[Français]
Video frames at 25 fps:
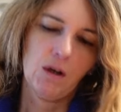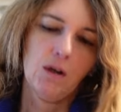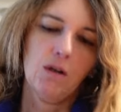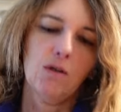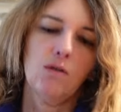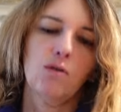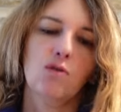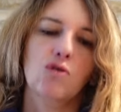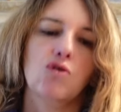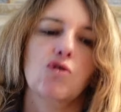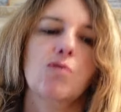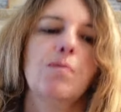
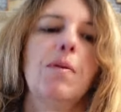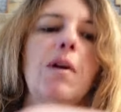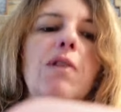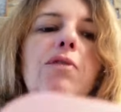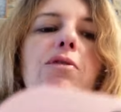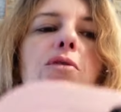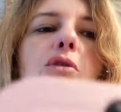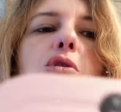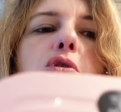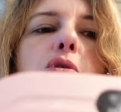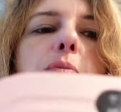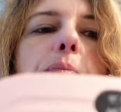Donc je
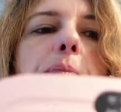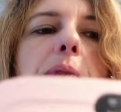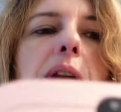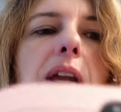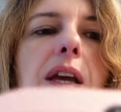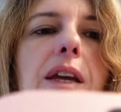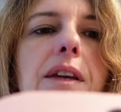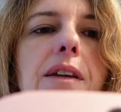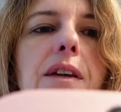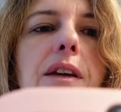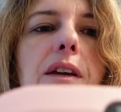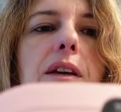pense que le
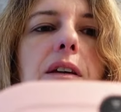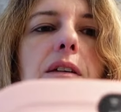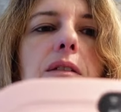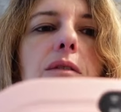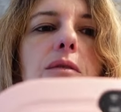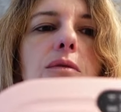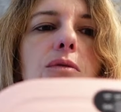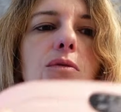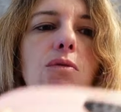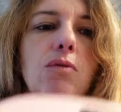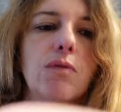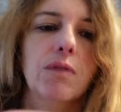play,
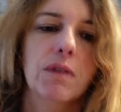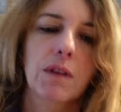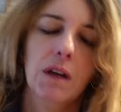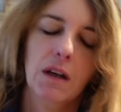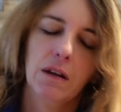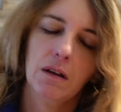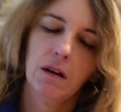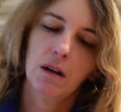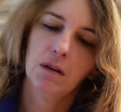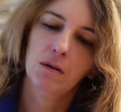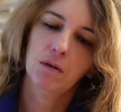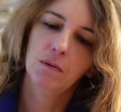tout
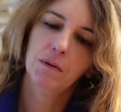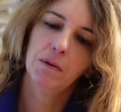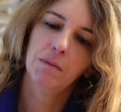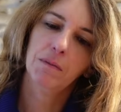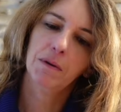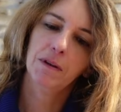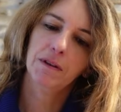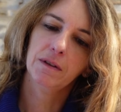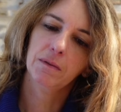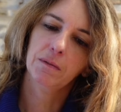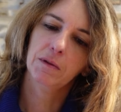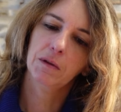ça... Ah non, même
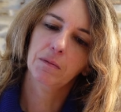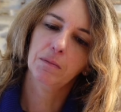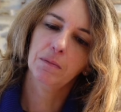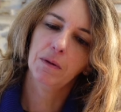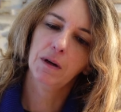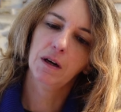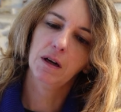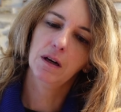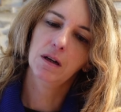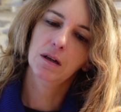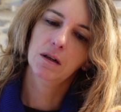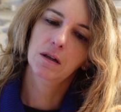pas, c'est peut-être
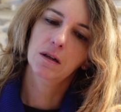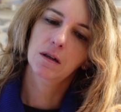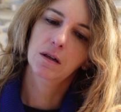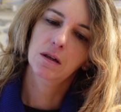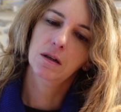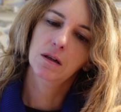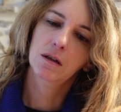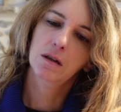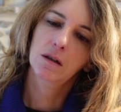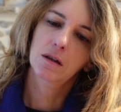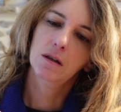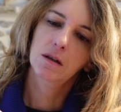pas là.
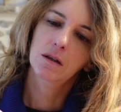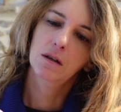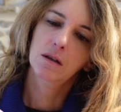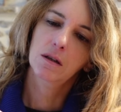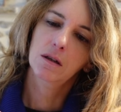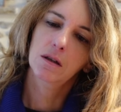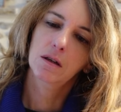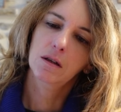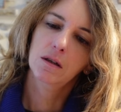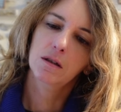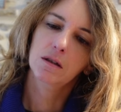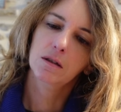
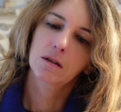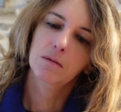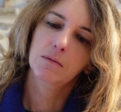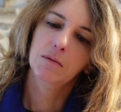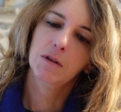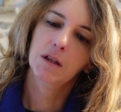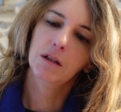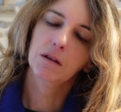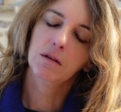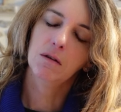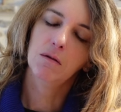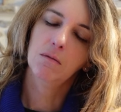C'est
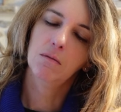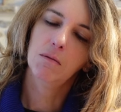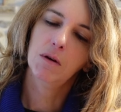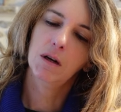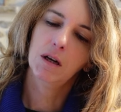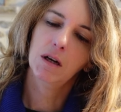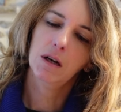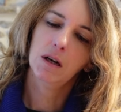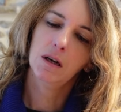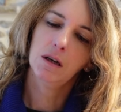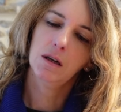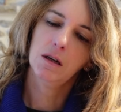peut-être en bas
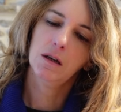là.